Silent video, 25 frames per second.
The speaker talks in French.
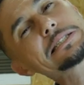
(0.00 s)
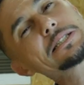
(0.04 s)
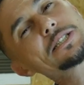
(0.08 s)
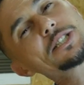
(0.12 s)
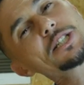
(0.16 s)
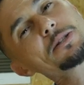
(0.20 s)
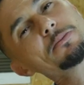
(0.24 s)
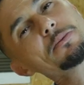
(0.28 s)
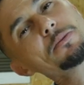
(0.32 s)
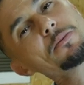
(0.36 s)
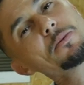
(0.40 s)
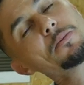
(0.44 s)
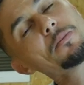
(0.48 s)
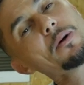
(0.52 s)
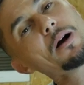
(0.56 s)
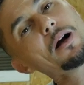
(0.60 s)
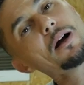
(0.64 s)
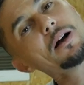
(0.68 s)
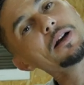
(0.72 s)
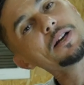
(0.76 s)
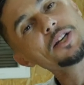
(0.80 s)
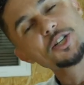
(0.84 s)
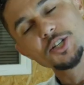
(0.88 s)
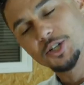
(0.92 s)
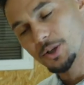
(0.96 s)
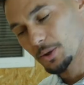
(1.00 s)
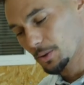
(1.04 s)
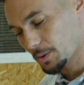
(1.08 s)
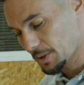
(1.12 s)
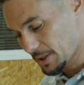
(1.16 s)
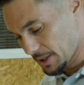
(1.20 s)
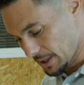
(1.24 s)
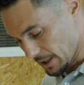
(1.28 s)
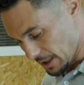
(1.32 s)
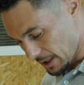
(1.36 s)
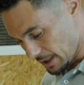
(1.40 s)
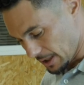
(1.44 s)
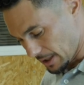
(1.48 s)
j'ai mis mon bras et j'ai
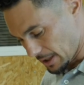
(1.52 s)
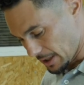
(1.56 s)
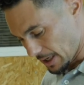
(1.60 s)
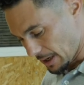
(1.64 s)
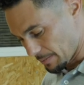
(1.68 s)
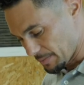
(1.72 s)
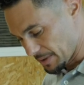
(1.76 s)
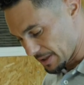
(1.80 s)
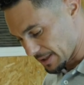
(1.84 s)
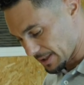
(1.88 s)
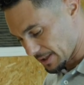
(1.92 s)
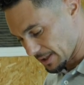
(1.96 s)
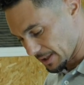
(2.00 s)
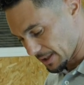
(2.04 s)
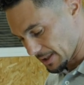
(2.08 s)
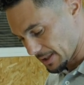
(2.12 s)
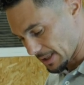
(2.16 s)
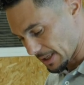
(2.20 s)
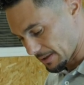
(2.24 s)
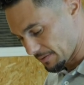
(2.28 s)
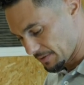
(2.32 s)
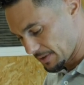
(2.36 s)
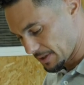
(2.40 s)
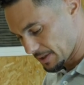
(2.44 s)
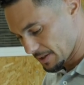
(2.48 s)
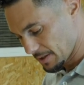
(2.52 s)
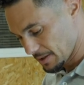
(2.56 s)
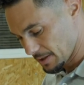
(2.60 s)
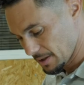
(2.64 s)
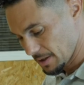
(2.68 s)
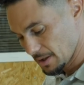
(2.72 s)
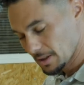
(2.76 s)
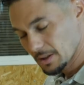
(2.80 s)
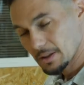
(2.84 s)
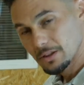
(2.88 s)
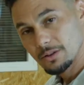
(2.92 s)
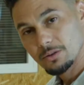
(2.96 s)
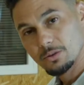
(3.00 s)
réussi à, bien serrer cette vis.
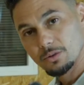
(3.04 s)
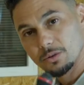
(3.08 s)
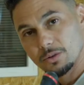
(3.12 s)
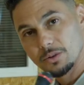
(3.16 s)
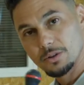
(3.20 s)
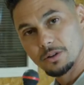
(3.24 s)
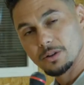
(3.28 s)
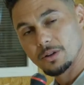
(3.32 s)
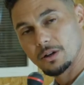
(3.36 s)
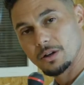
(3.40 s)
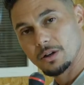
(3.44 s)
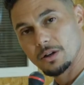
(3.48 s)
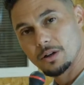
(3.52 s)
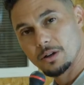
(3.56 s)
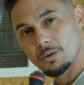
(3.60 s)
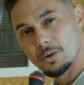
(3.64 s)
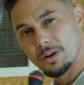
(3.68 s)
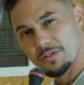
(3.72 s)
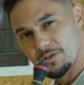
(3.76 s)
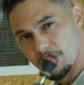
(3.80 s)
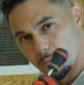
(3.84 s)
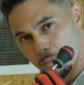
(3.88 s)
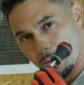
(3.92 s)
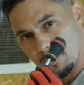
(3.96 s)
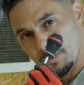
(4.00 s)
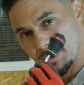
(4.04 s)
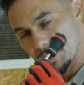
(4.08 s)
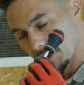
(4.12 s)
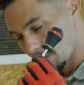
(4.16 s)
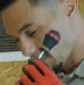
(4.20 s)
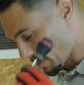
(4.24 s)
Donc euh, ouais, faut pas oublier